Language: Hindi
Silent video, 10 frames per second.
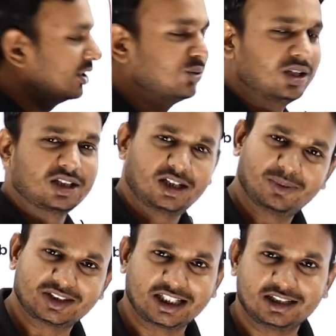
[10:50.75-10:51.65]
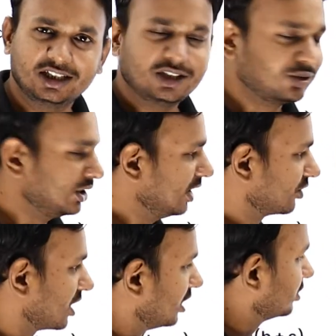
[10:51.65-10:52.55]
एक गुणनखंड बचा है तो यही
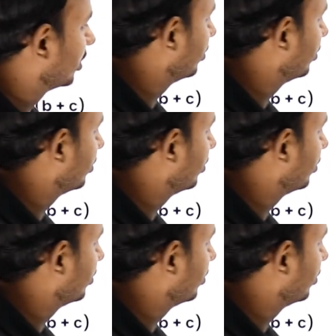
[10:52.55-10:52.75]
इसका आंसर हो